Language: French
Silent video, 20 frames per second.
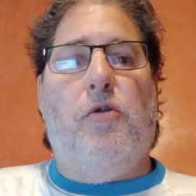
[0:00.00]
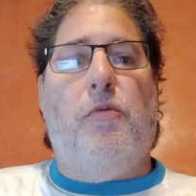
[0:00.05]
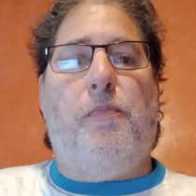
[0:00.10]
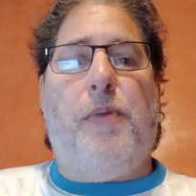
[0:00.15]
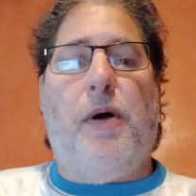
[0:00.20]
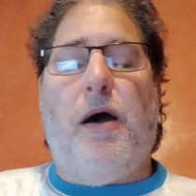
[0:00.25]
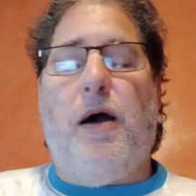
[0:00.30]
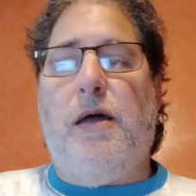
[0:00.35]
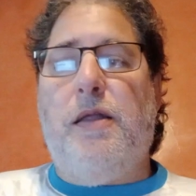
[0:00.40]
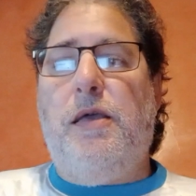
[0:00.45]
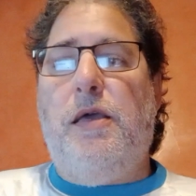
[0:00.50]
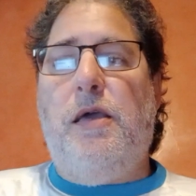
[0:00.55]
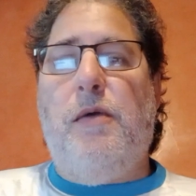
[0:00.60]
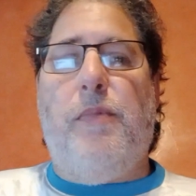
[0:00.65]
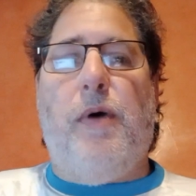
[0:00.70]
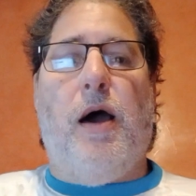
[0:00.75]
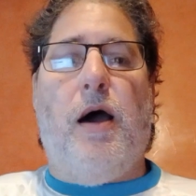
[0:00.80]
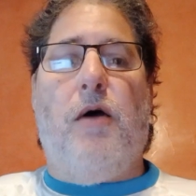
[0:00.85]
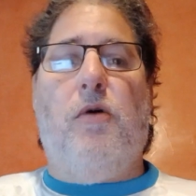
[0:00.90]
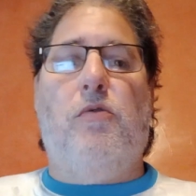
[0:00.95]
le paradis,
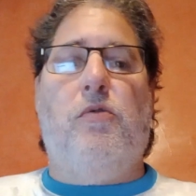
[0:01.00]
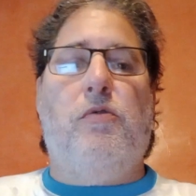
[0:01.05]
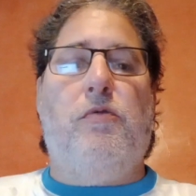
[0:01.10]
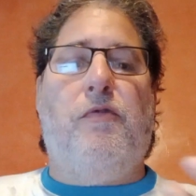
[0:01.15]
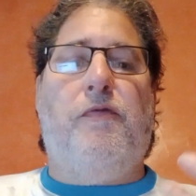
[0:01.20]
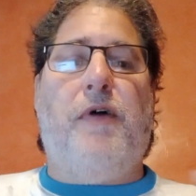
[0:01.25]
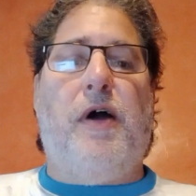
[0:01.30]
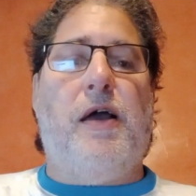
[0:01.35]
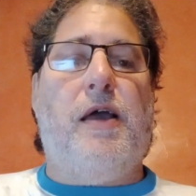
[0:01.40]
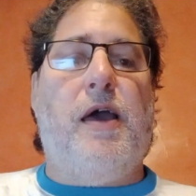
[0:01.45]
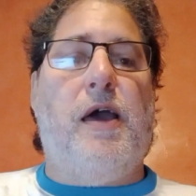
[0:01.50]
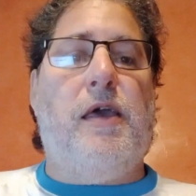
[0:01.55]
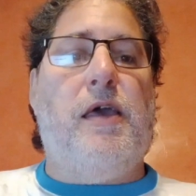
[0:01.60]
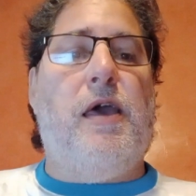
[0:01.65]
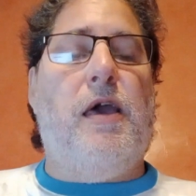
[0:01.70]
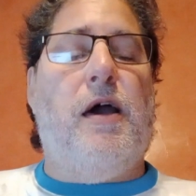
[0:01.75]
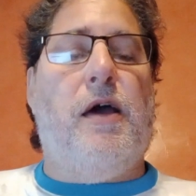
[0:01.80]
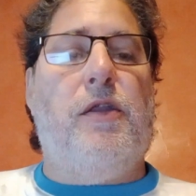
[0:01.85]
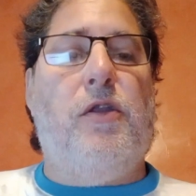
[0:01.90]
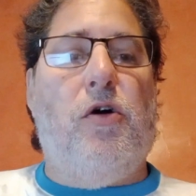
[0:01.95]
ben, on va
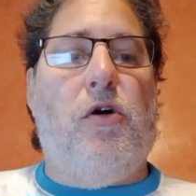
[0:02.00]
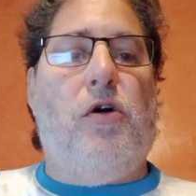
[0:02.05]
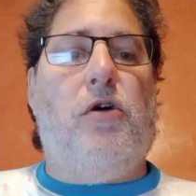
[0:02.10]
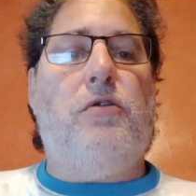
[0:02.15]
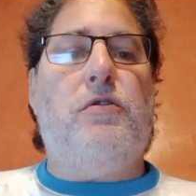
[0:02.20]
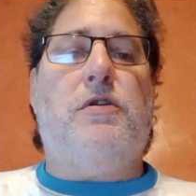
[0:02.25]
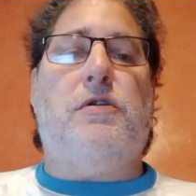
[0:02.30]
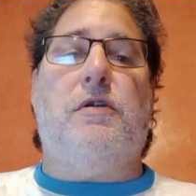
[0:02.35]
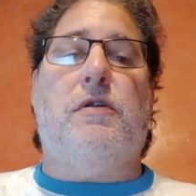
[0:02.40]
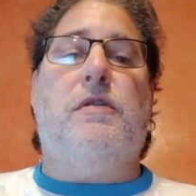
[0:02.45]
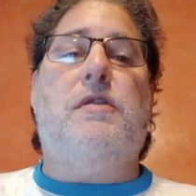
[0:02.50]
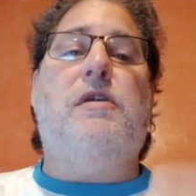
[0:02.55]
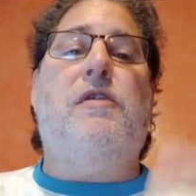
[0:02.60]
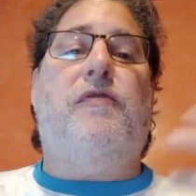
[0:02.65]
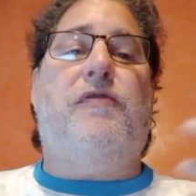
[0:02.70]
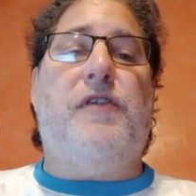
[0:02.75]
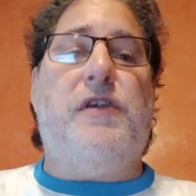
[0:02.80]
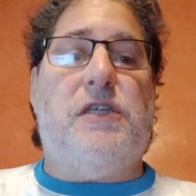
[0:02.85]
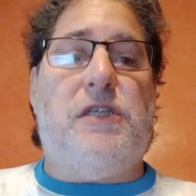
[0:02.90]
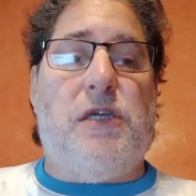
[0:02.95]
gagner à Nantes
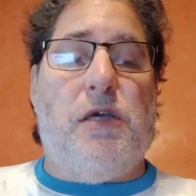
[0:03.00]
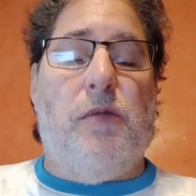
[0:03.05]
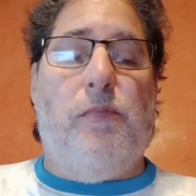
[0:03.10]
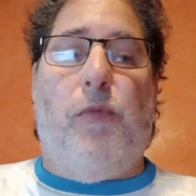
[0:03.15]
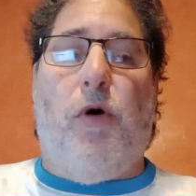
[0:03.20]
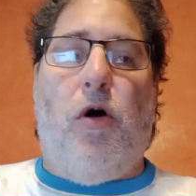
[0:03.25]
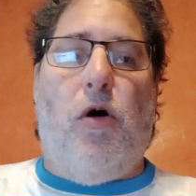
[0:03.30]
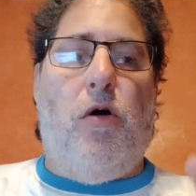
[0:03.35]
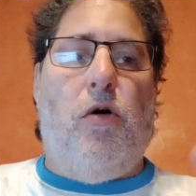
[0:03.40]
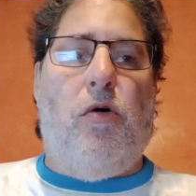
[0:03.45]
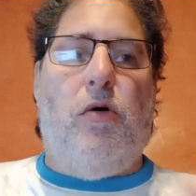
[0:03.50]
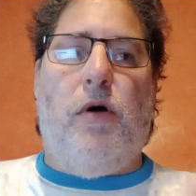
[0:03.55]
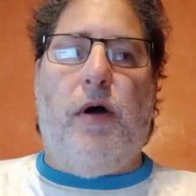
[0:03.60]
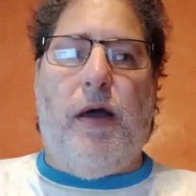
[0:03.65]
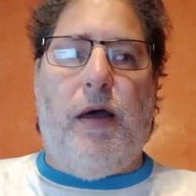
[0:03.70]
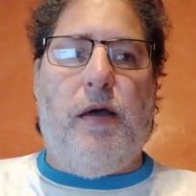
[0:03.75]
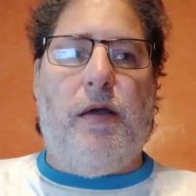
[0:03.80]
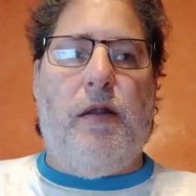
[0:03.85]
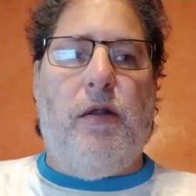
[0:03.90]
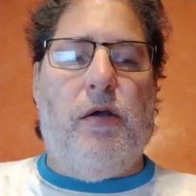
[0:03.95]
difficilement.
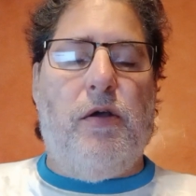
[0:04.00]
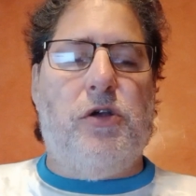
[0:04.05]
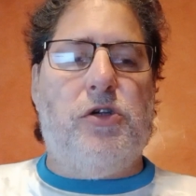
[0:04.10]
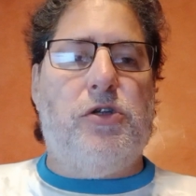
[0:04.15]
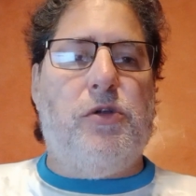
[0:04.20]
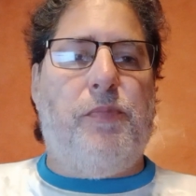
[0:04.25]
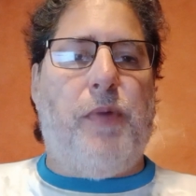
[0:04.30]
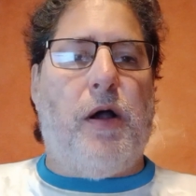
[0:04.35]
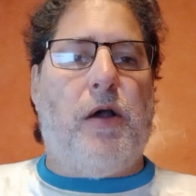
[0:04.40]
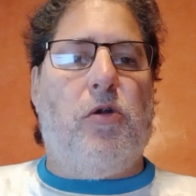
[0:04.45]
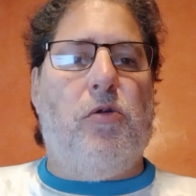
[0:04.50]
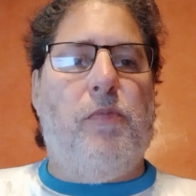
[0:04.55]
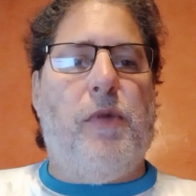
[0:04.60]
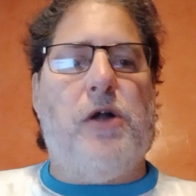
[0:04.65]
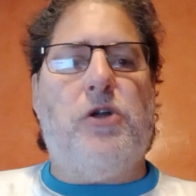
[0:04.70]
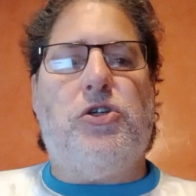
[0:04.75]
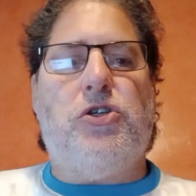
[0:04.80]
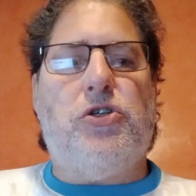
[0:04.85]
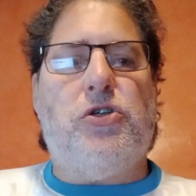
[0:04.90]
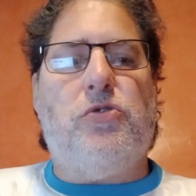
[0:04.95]
Hein, le, je dis pas que le
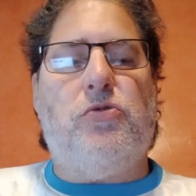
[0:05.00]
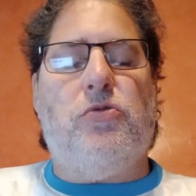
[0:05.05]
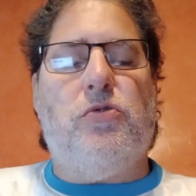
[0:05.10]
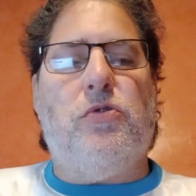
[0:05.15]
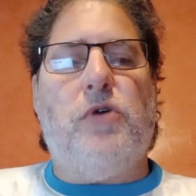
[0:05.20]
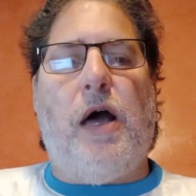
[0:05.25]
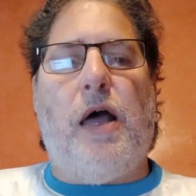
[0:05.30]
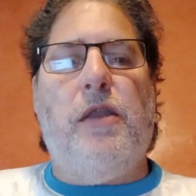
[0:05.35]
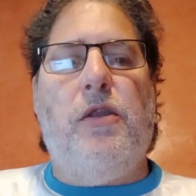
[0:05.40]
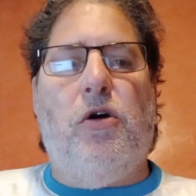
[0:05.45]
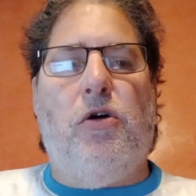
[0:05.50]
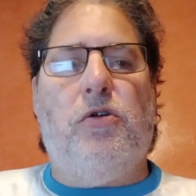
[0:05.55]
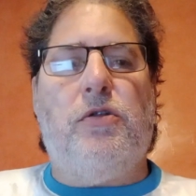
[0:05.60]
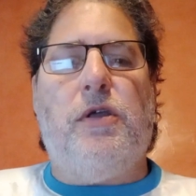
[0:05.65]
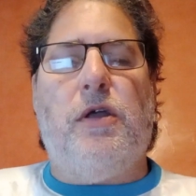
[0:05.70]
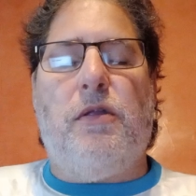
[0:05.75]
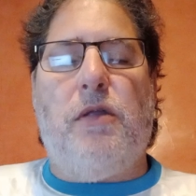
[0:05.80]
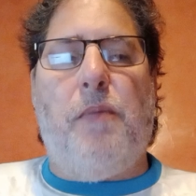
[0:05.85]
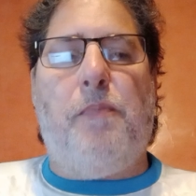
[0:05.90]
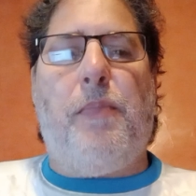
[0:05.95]
match à
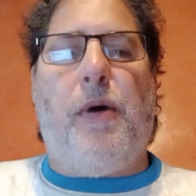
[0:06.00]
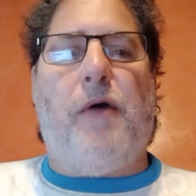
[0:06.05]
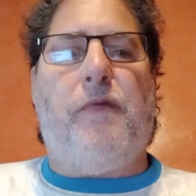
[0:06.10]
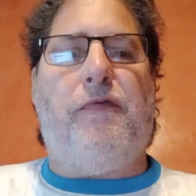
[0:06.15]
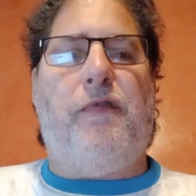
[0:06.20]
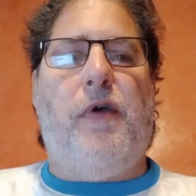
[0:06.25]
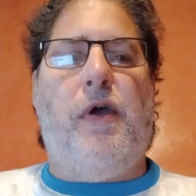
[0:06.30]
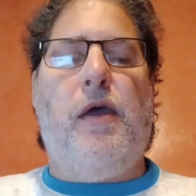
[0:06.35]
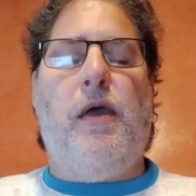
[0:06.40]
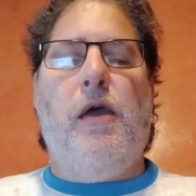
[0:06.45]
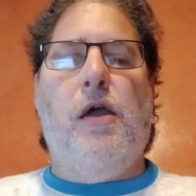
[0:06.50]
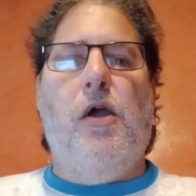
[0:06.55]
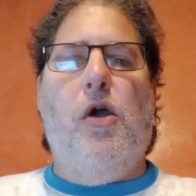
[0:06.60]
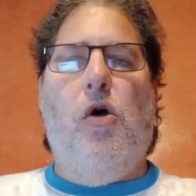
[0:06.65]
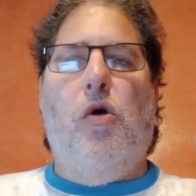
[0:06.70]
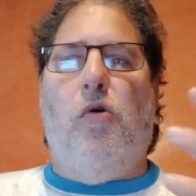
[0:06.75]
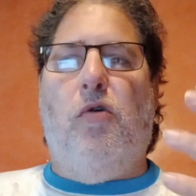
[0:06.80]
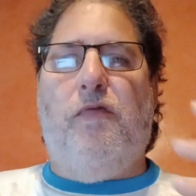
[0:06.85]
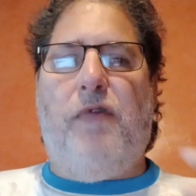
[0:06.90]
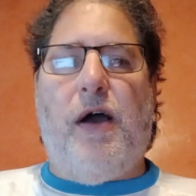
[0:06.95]
Nantes était parfait.
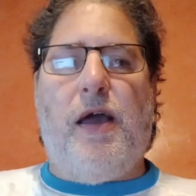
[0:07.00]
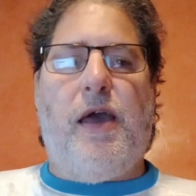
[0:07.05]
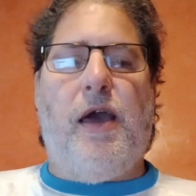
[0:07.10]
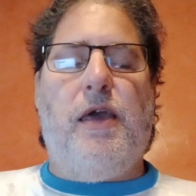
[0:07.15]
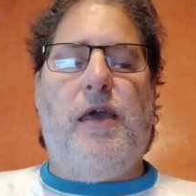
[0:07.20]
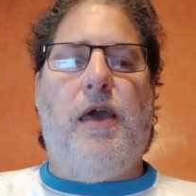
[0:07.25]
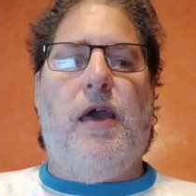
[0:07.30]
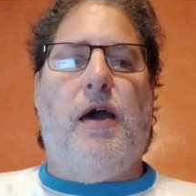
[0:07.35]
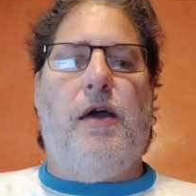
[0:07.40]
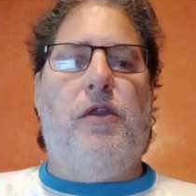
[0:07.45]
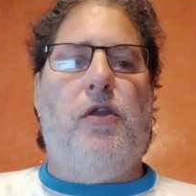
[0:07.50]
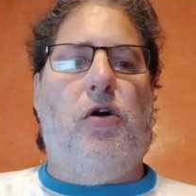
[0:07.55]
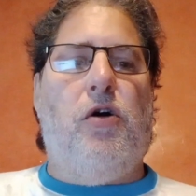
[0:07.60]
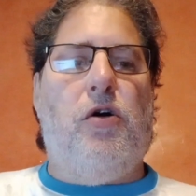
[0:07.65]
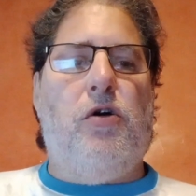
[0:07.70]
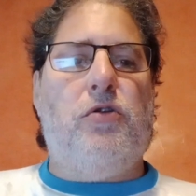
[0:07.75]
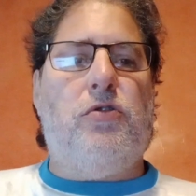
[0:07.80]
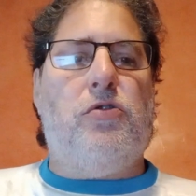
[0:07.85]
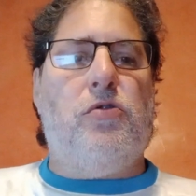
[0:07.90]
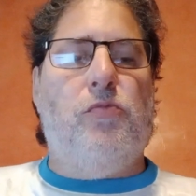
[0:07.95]
On va gagner à
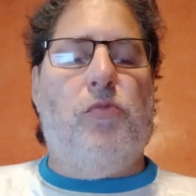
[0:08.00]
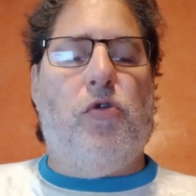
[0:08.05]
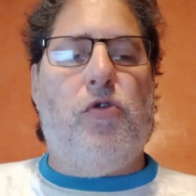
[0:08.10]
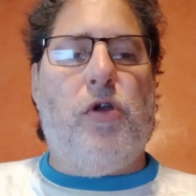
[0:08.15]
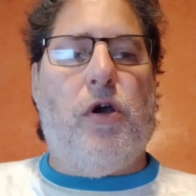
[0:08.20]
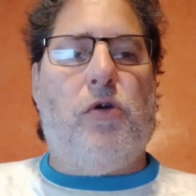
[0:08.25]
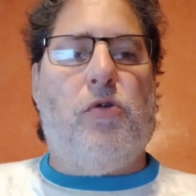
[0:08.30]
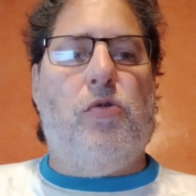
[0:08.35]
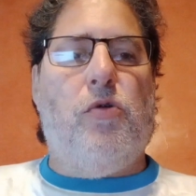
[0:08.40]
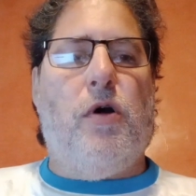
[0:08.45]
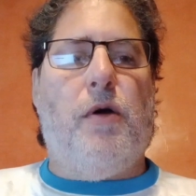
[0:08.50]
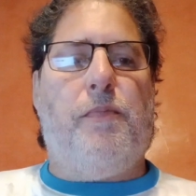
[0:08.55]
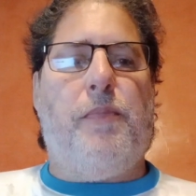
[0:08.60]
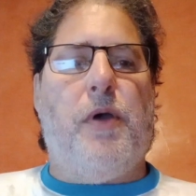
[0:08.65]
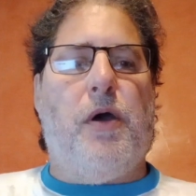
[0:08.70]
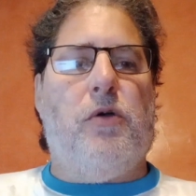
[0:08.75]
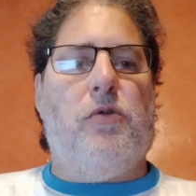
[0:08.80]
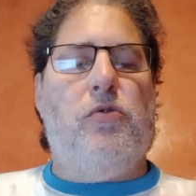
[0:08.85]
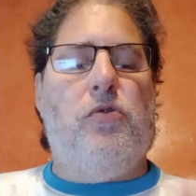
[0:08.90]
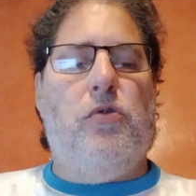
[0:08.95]
Nantes. Monaco a
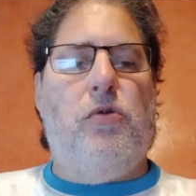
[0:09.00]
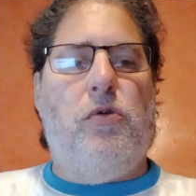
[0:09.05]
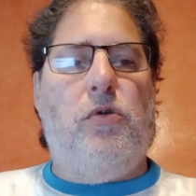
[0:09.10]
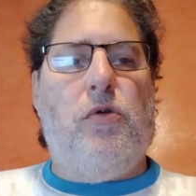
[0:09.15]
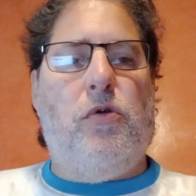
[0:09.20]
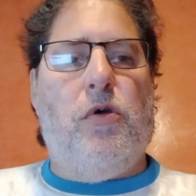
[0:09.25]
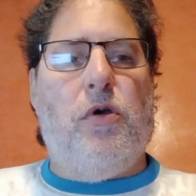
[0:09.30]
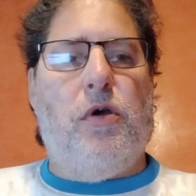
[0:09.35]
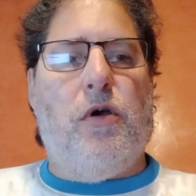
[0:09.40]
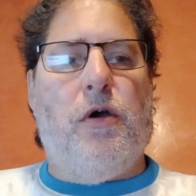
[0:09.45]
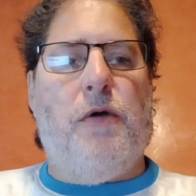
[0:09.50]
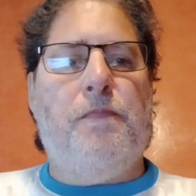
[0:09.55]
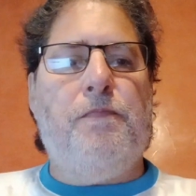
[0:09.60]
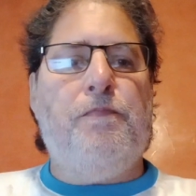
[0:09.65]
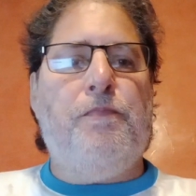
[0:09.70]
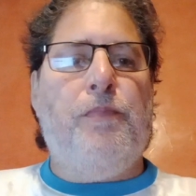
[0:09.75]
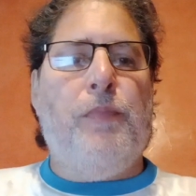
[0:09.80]
perdu. Euh,